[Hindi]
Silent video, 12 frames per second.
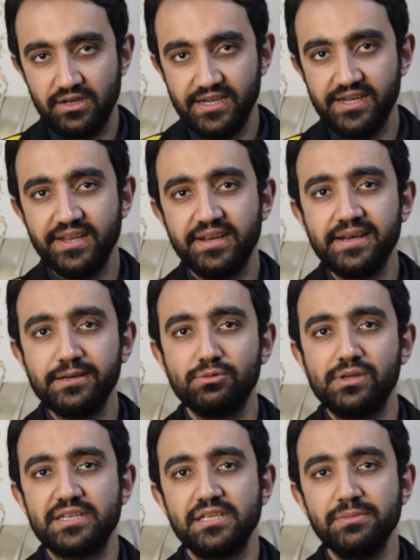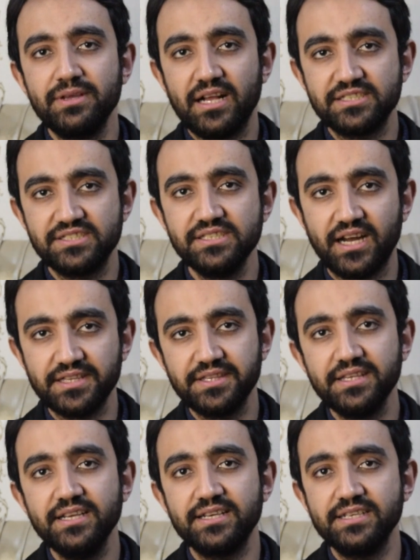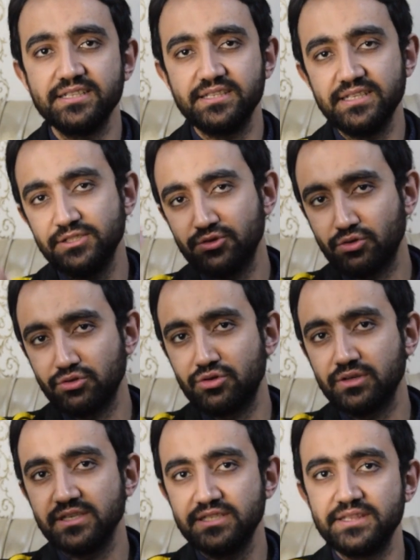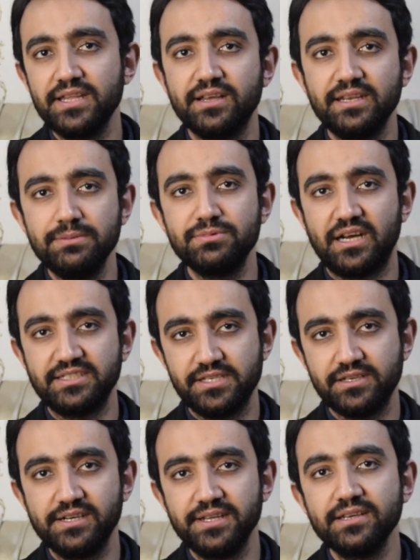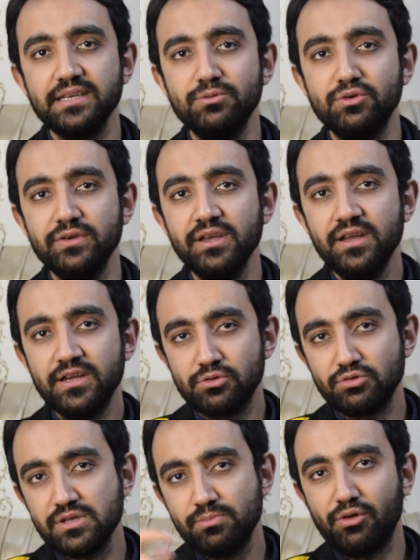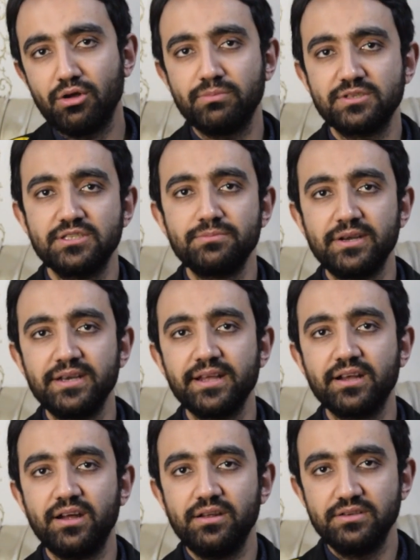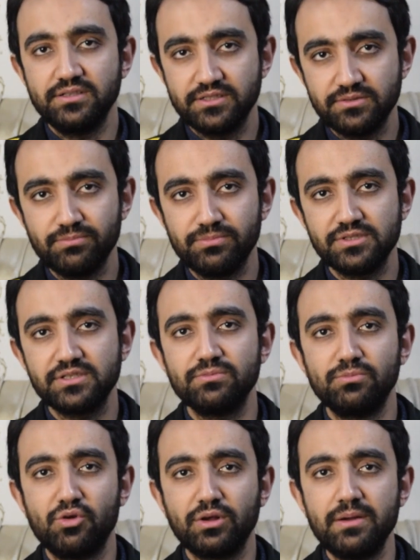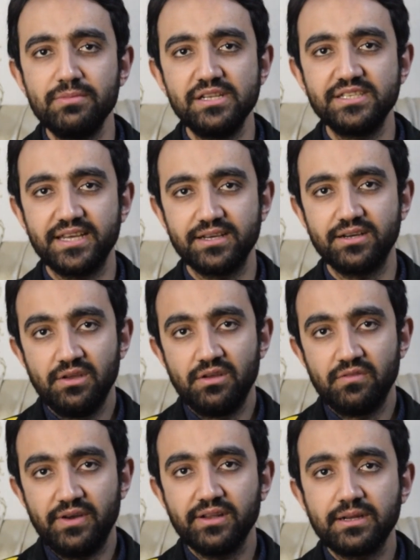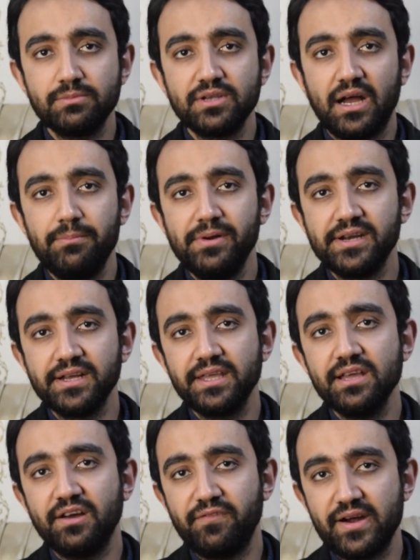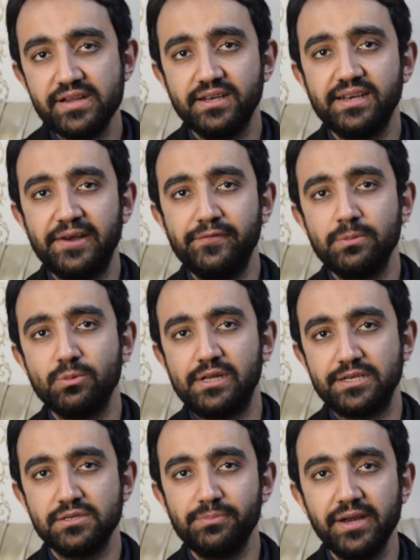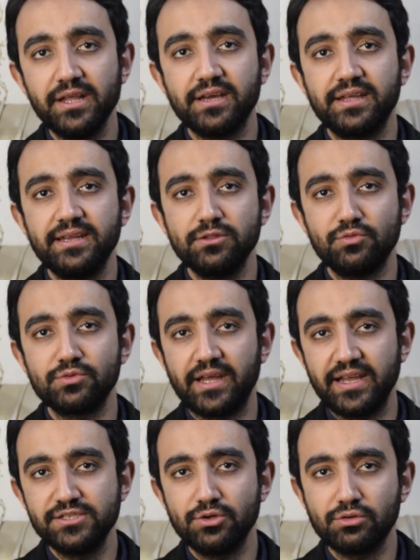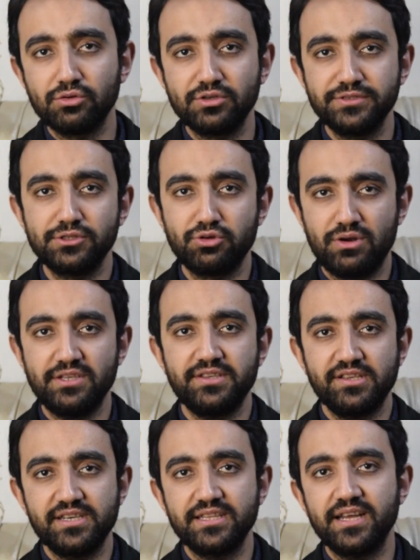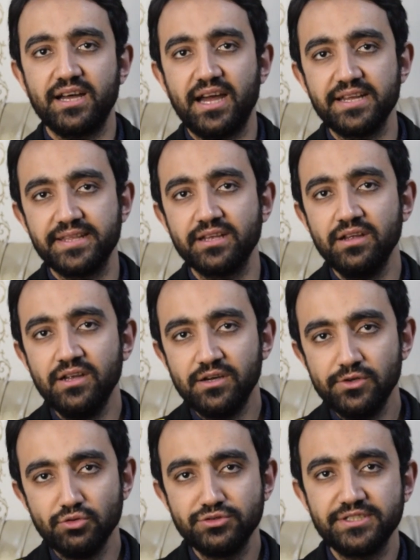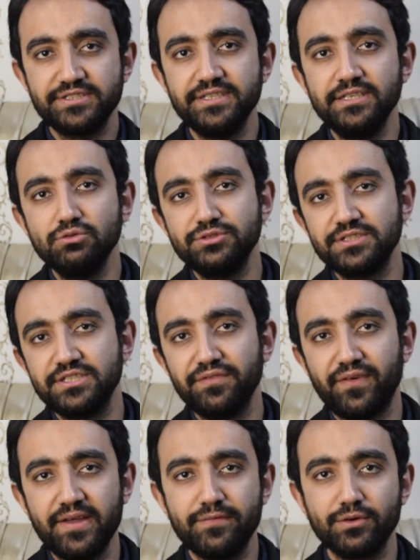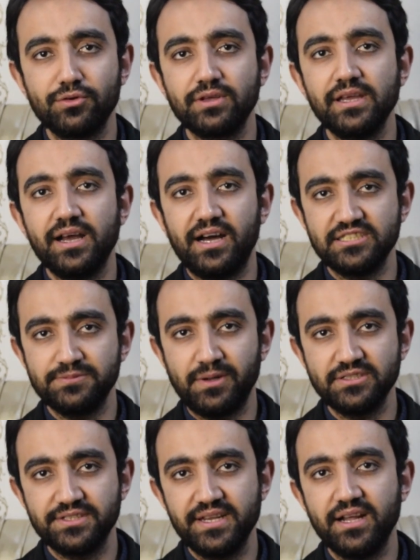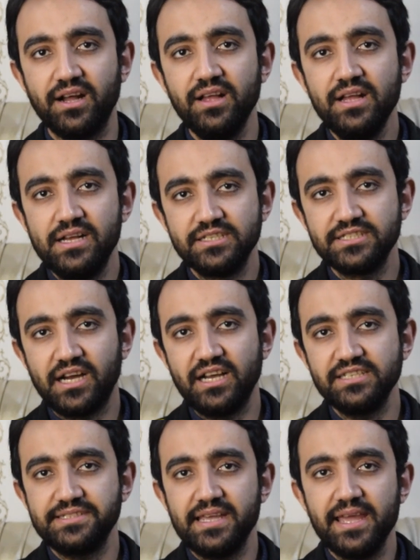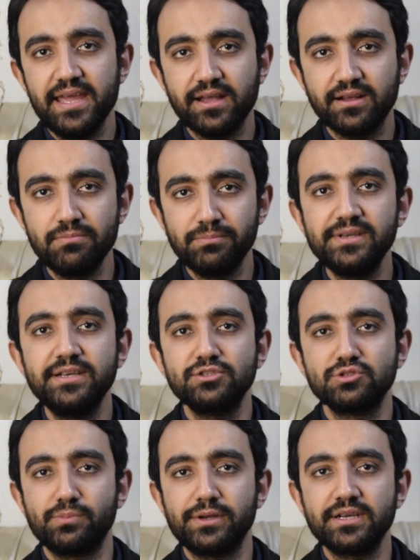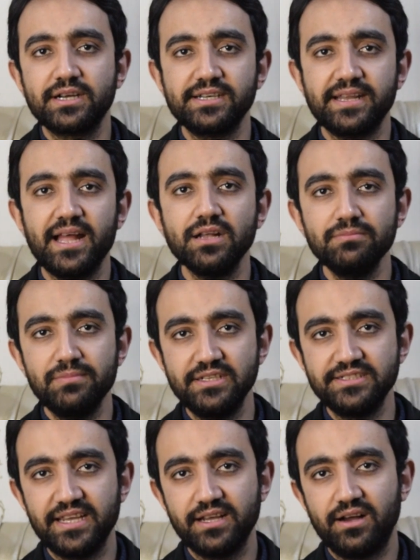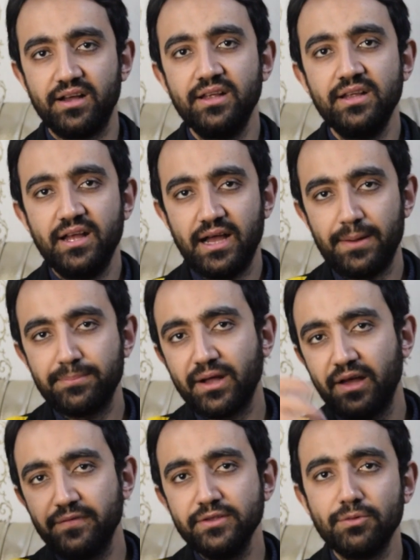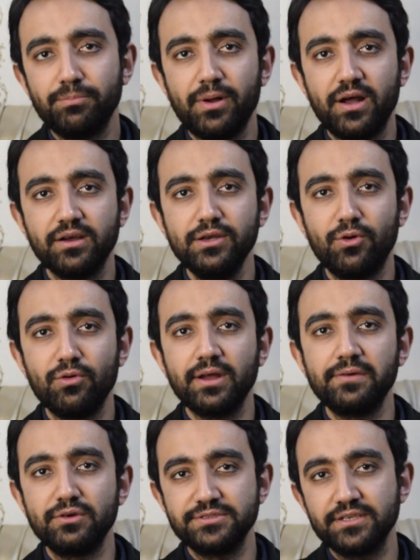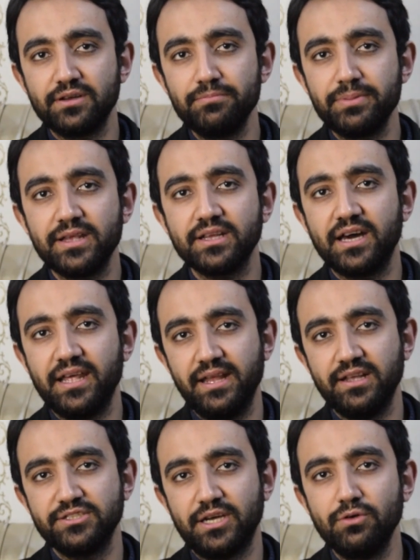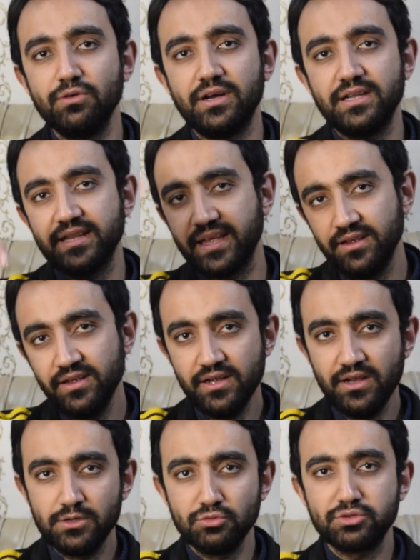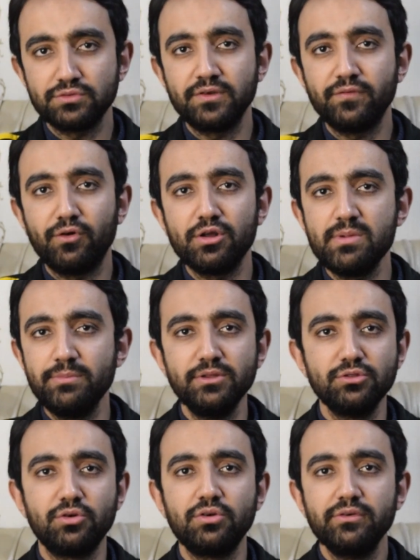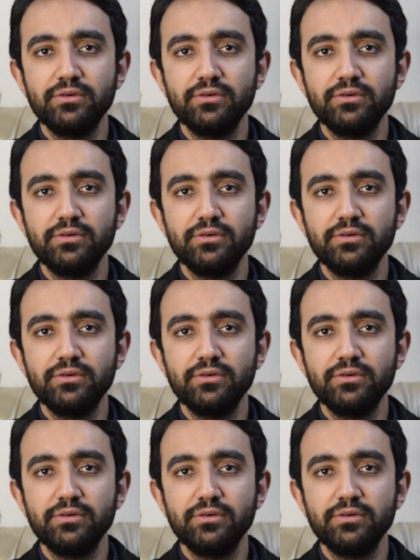इंडिया नेट कलेक्शन भी अच्छी आती रही यानी 300 करोड़ के जितने करीब जा सका डंकी मूवी तो उसे ब्लॉकबस्टर बनने का मौका मिल जाएगा फिर अगर हम यहाँ पर डंकी का फाइनल लाइफ टाइम कलेक्शन प्रिडिक्ट करें तो 250 करोड़ से थोड़ा सा ज़्यादा आई थिंक 260 265 करोड़ के आसपास रहेगा जहाँ से एक कंप्लीट सुपर हिट का टैग मिल जाएगा अब काफ़ी जो पागल लोग हैं वो इसे कंपेयर कर रहे हैं कि शाहरुख खान ने 2004 में भी दो